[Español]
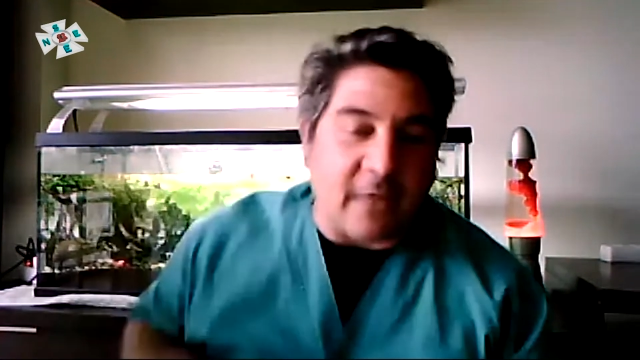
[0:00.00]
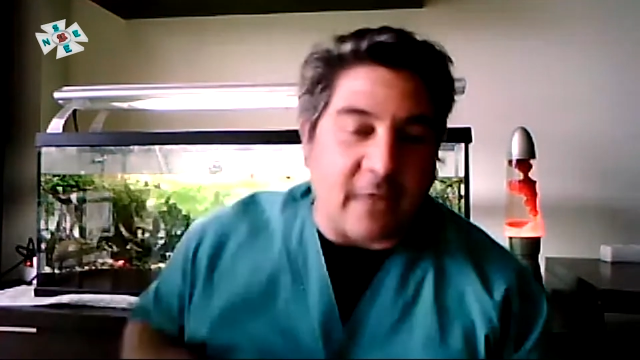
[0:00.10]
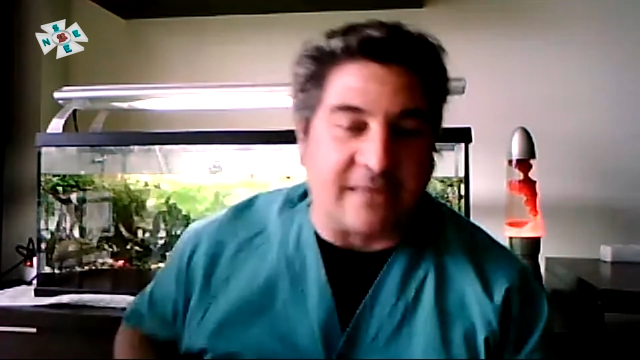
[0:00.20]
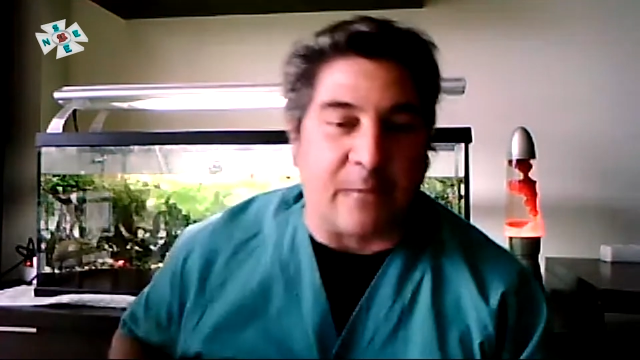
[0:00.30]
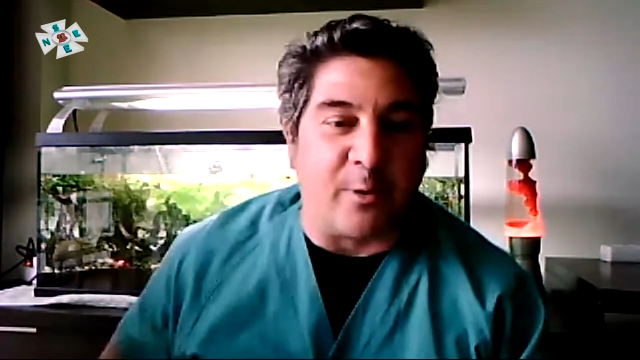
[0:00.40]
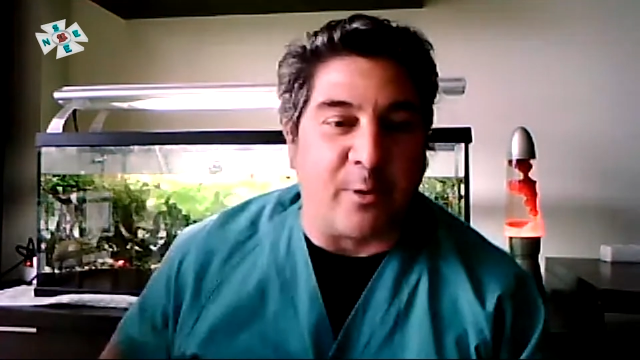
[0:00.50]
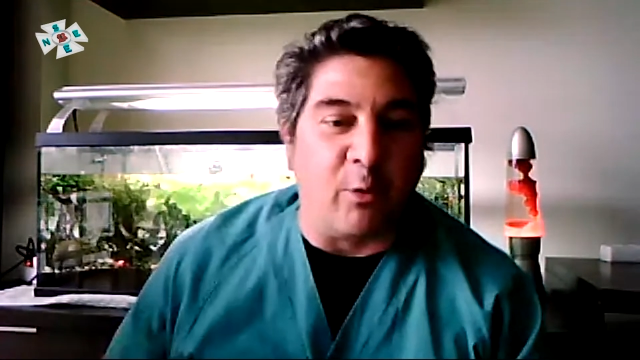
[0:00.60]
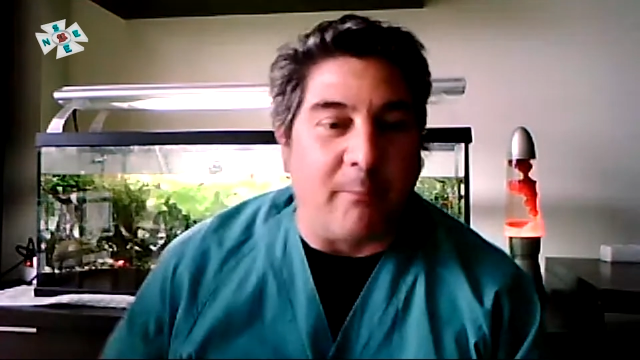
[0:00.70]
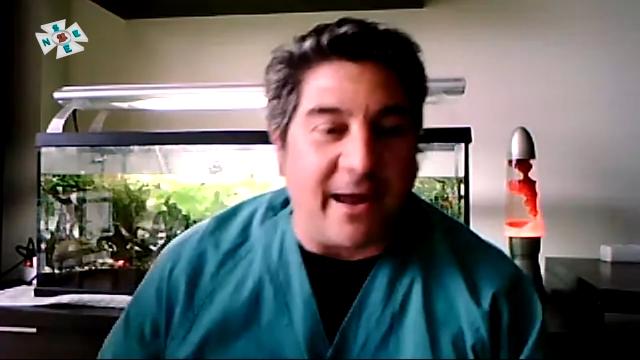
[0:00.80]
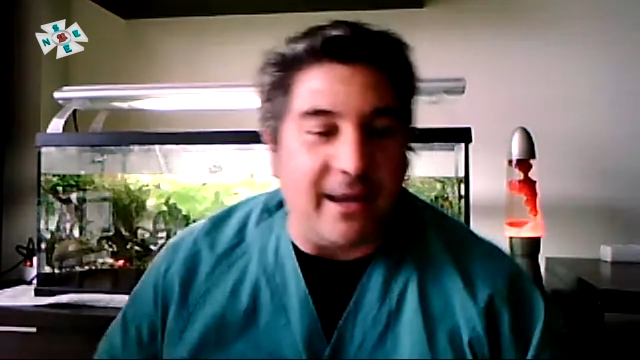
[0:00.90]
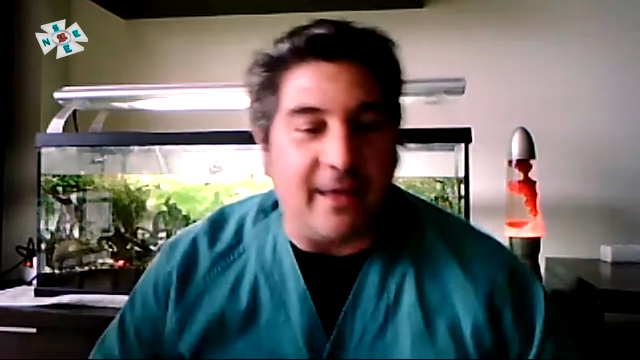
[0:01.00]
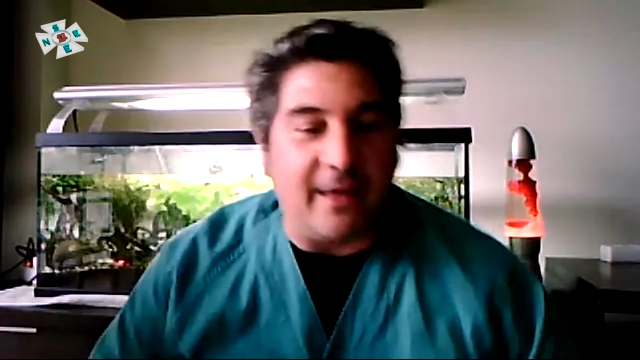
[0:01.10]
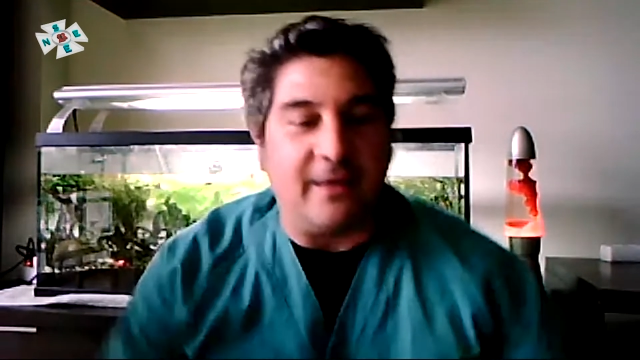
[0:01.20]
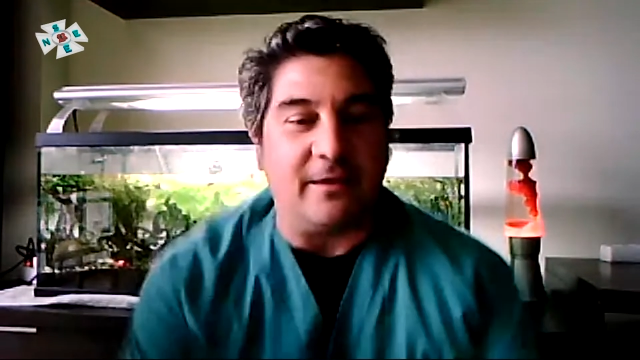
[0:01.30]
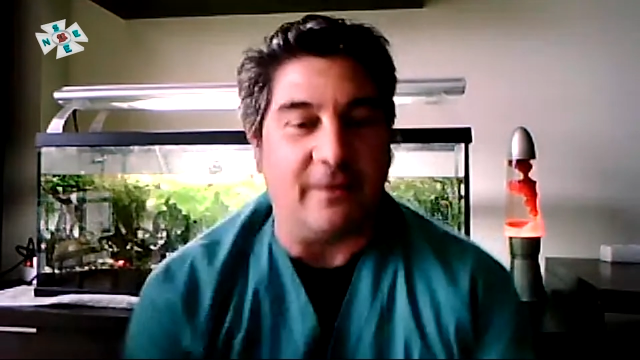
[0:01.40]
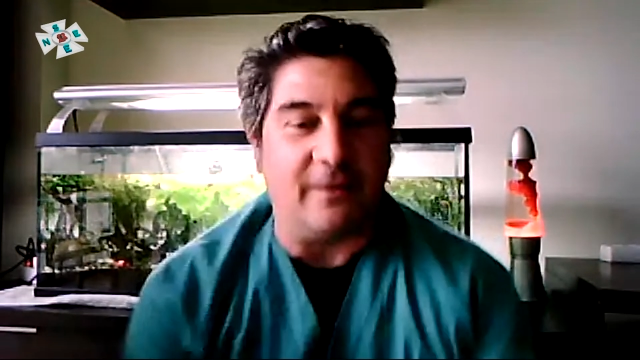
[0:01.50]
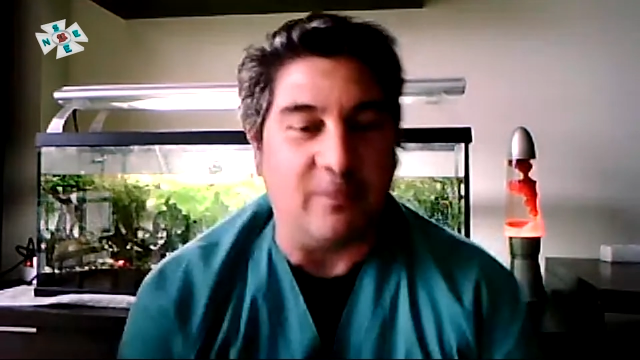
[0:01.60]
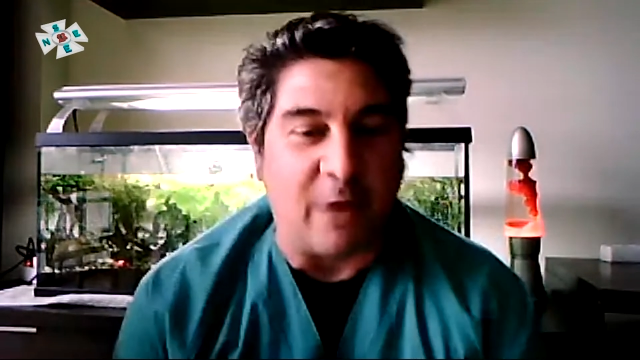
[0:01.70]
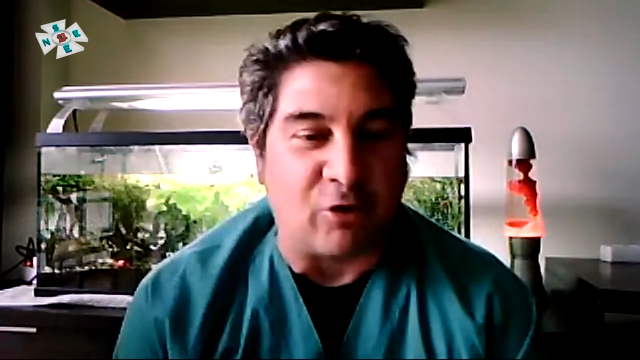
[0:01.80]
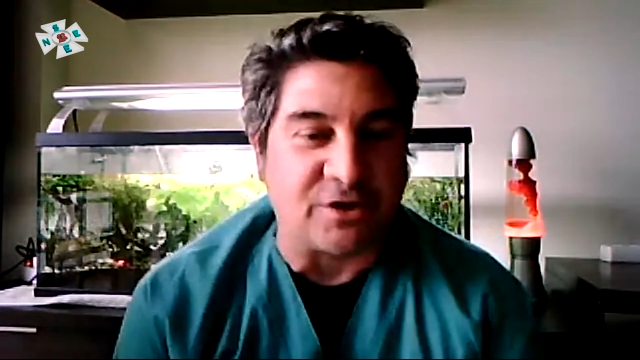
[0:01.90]
está muy bien un baile y
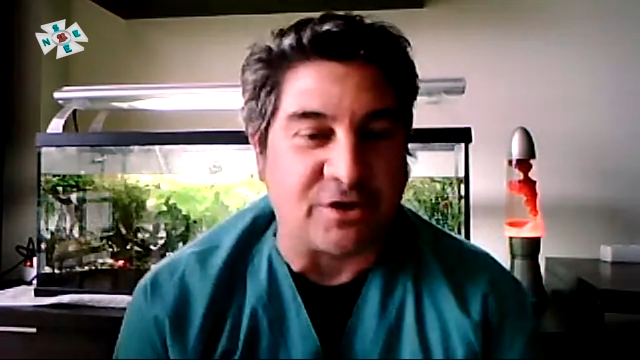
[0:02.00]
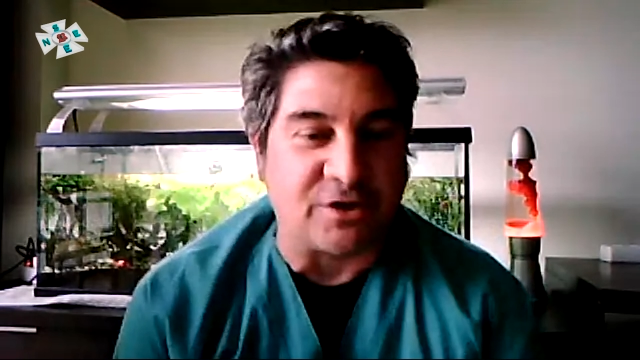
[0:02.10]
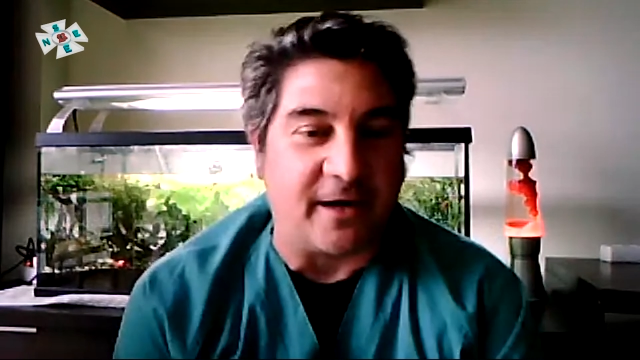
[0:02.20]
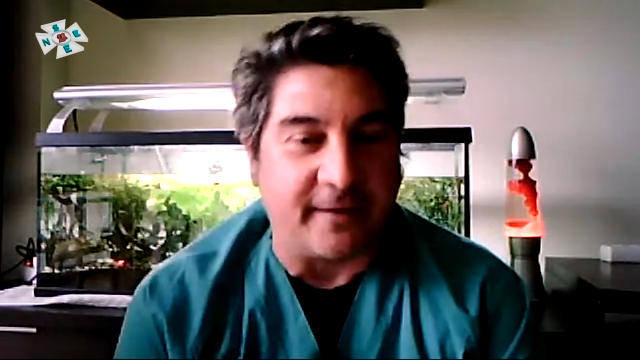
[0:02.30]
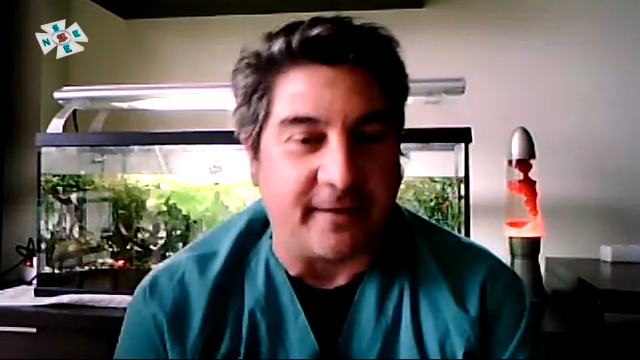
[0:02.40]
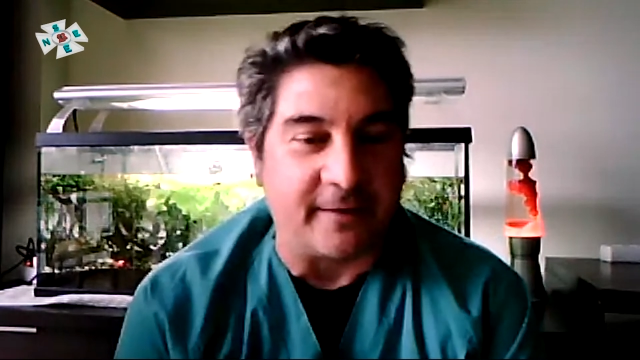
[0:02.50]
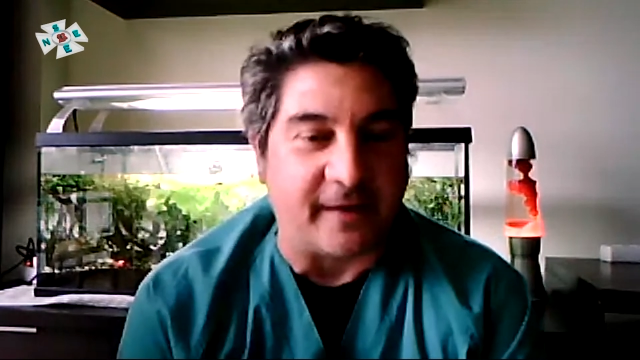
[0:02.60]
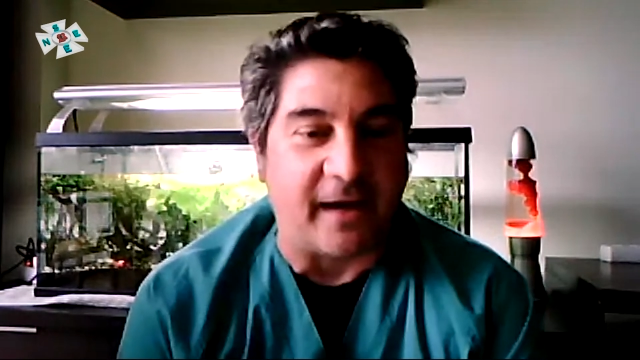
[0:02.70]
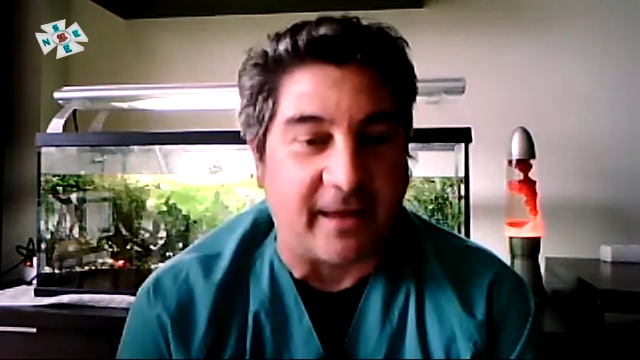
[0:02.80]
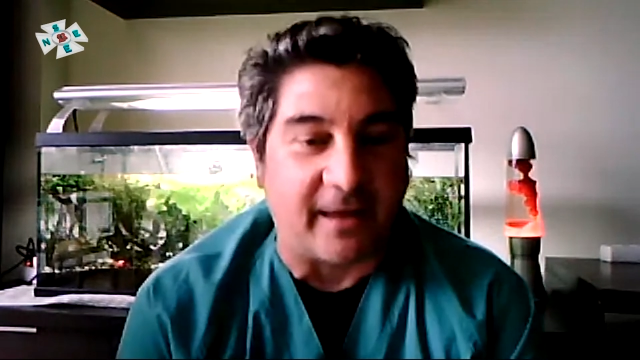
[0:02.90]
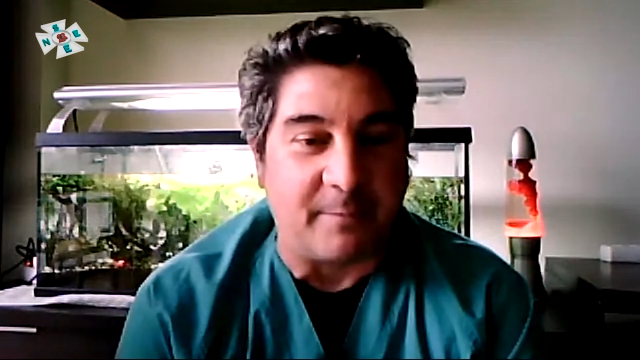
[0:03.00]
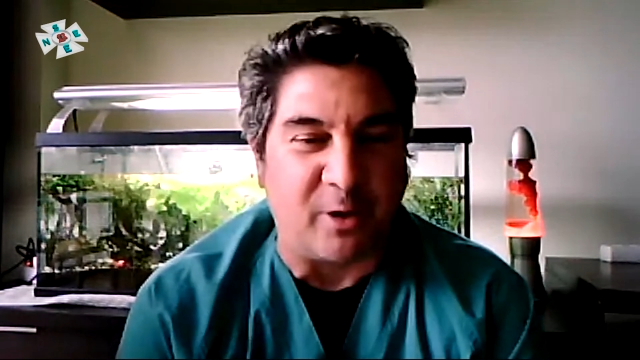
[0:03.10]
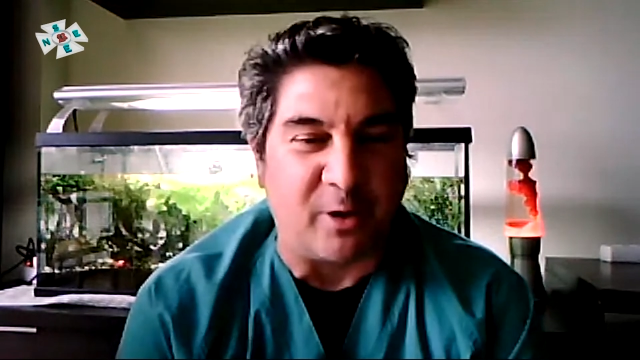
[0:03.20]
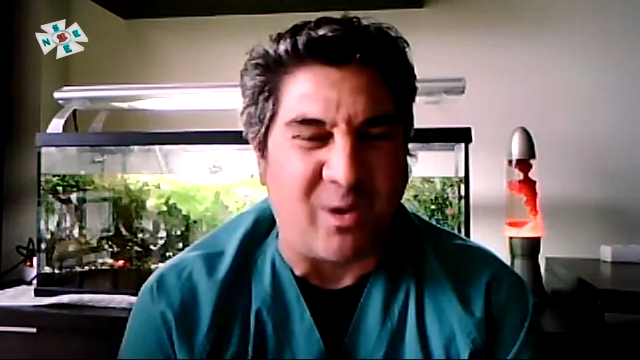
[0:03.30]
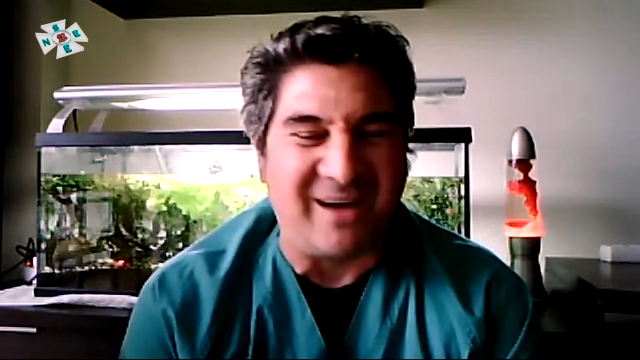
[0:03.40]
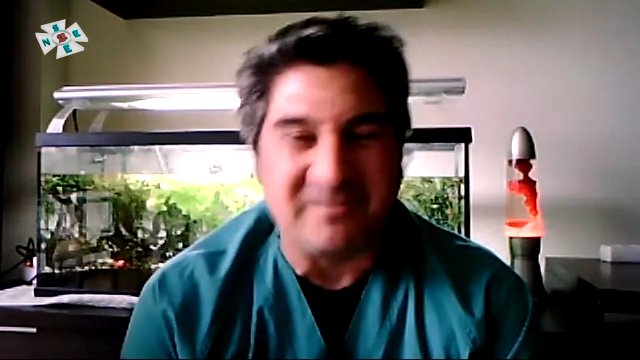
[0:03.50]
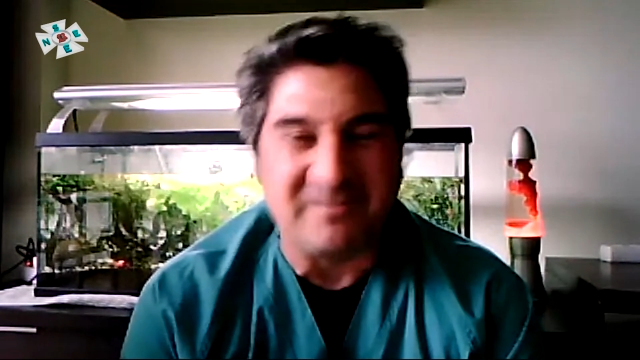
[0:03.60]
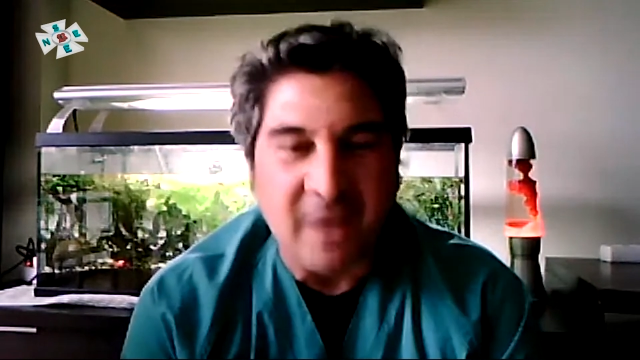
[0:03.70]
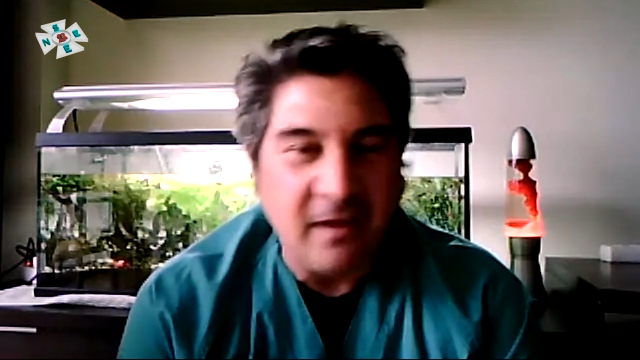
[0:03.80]
una cosa que relaje, pero igual